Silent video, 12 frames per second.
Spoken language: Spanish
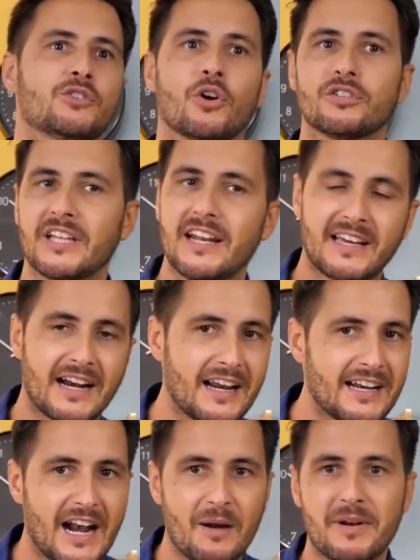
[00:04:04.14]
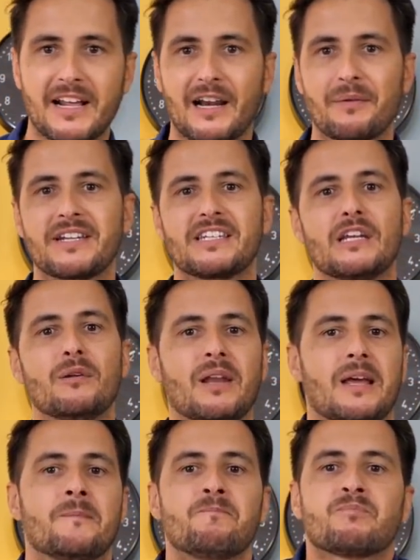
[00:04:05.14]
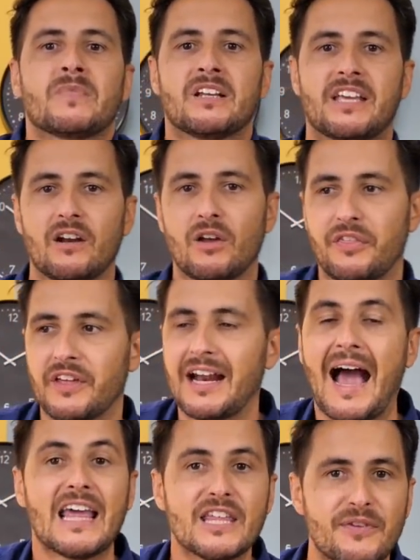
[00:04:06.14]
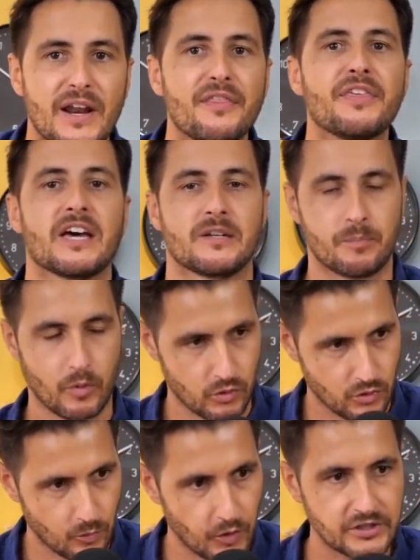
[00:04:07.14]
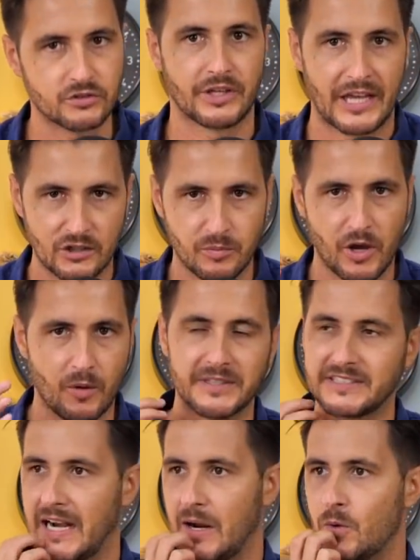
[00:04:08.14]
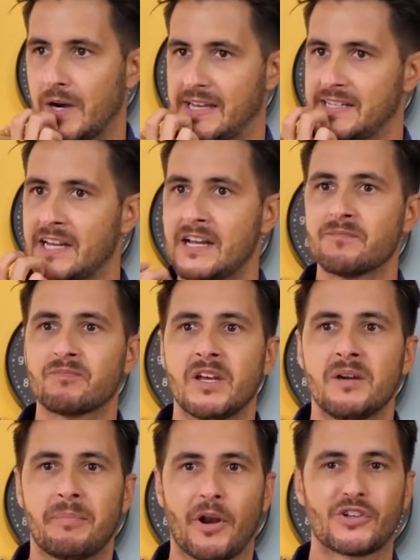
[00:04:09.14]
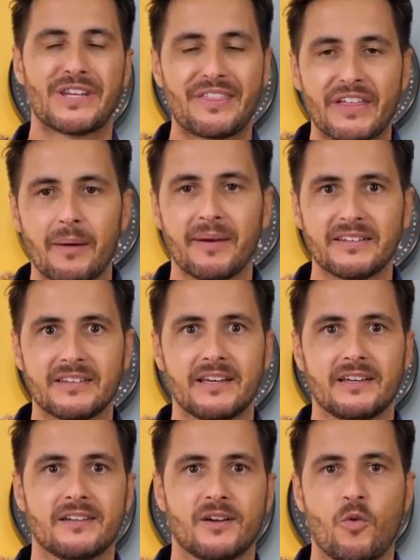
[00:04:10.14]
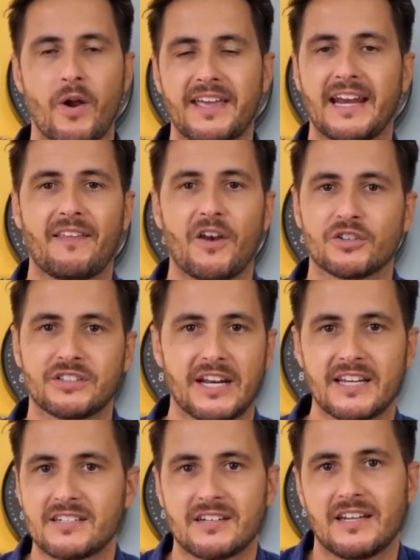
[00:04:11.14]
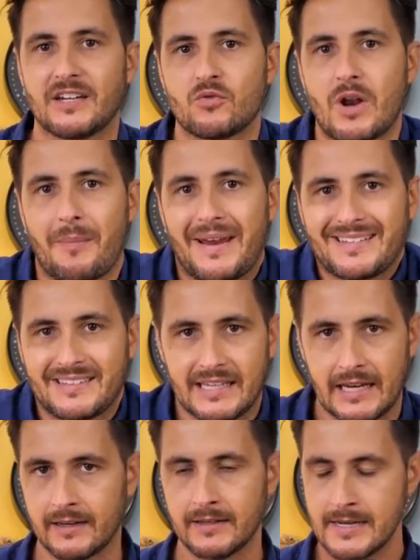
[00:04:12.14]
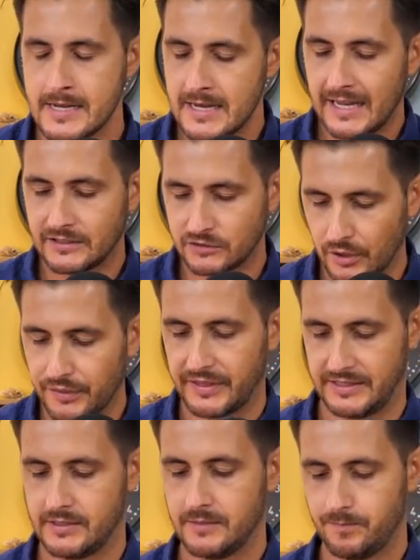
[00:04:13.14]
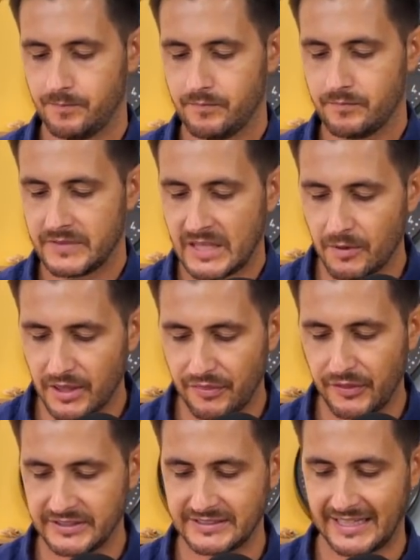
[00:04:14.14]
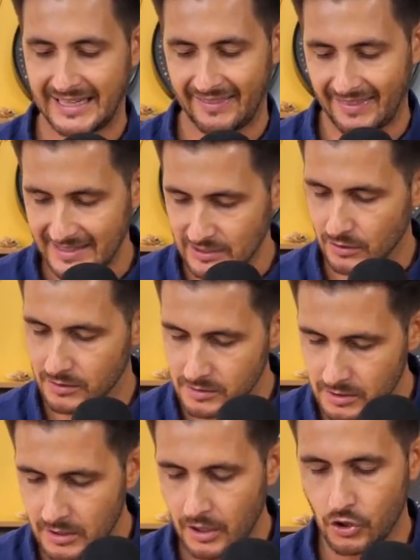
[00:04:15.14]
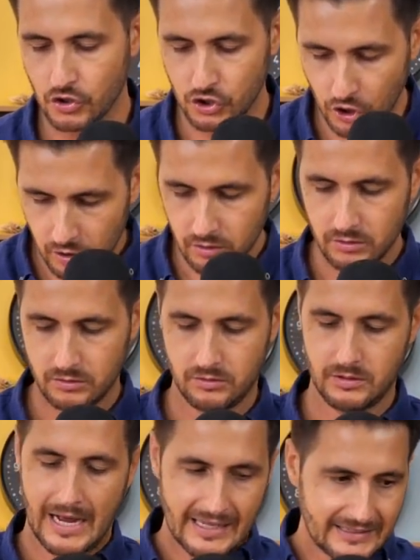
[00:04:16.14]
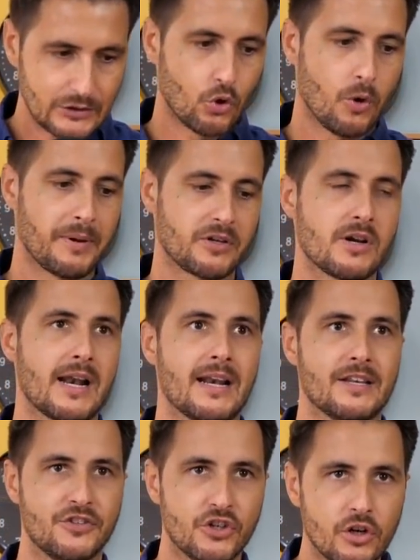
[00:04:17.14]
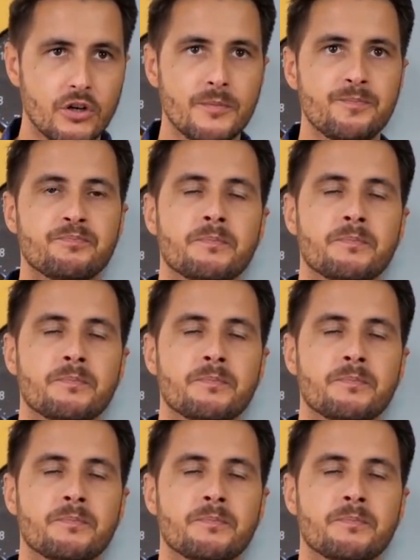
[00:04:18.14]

todos tienen carga inalámbrica reversible. Quiero decir, hay diferencias, por supuesto, Y ya os voy a comentar algunas. Pero sinceramente, cualquiera de los tres es una bestia. Entonces, debo decirte que de esos, yo, a título personal, yo